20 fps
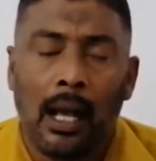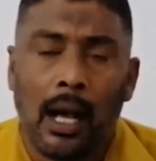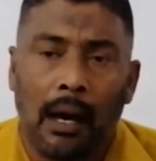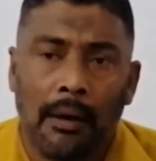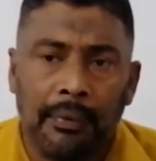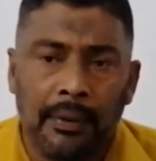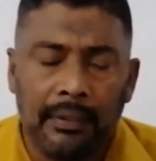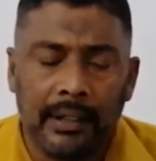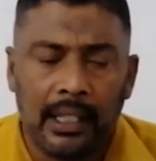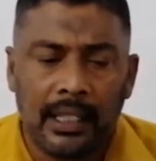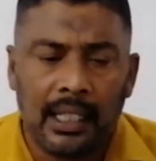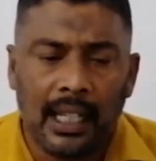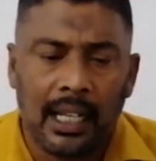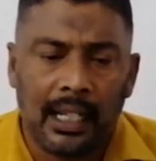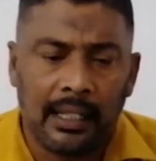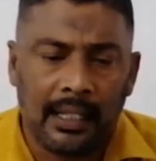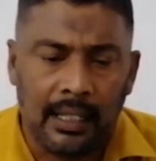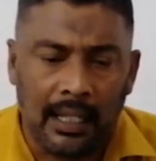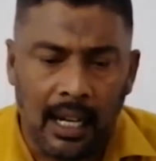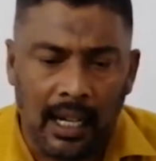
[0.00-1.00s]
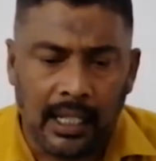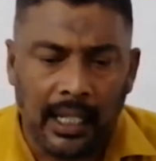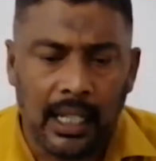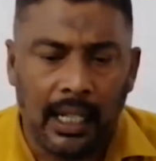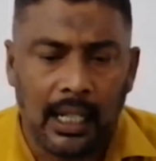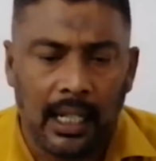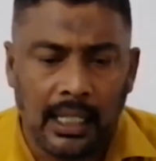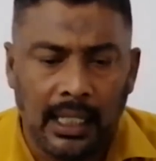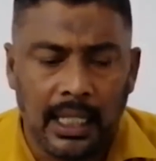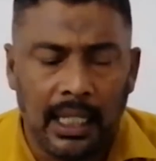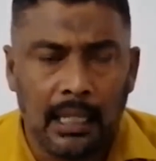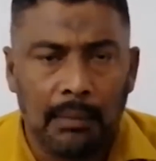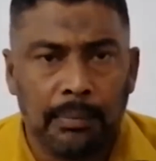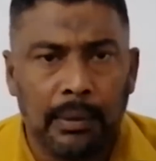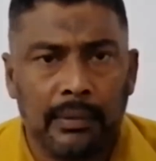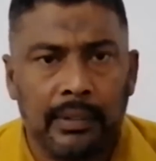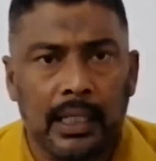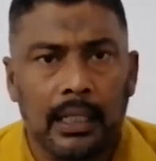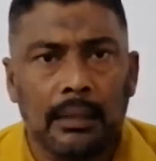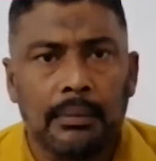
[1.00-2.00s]
அபிவிருத்தியால் இந்த நாட்டை
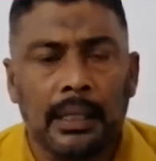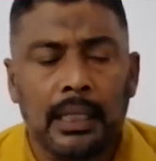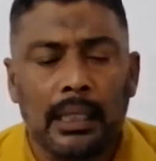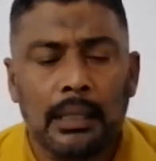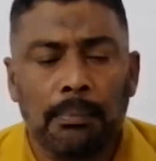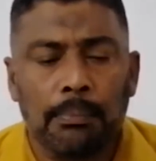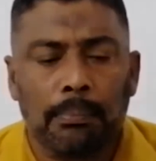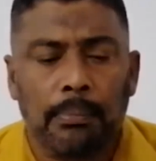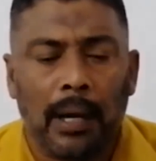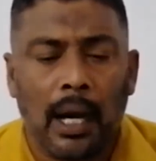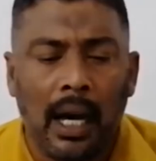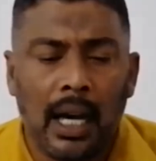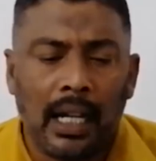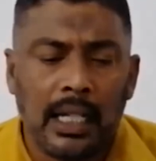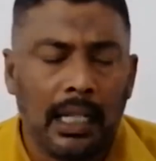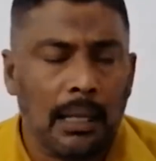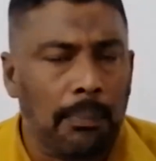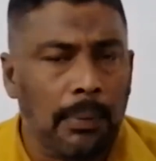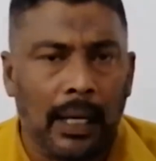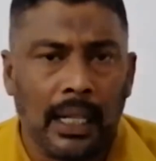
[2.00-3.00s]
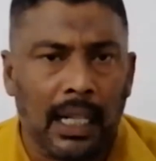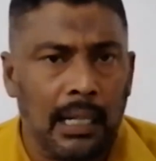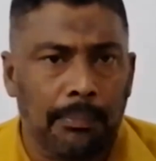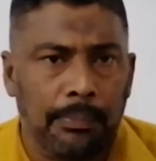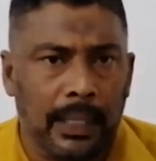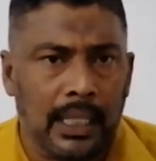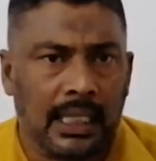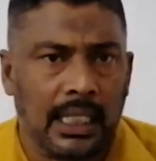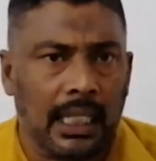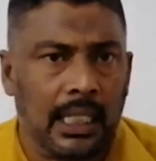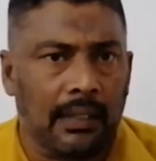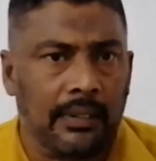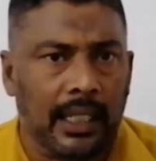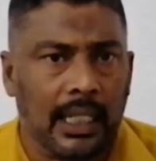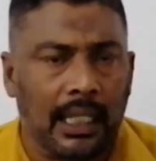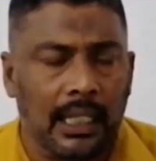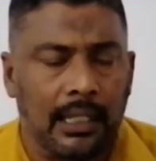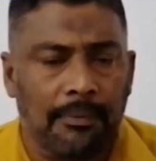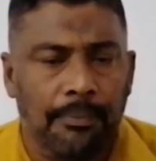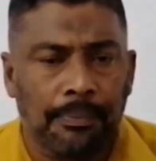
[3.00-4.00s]
கட்டியெழுப்ப வேண்டும் என்று பாரிய பங்களிப்பை
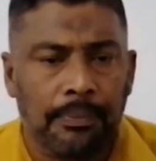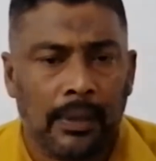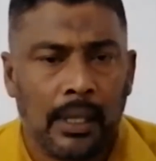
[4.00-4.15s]
செய்தவர்கள்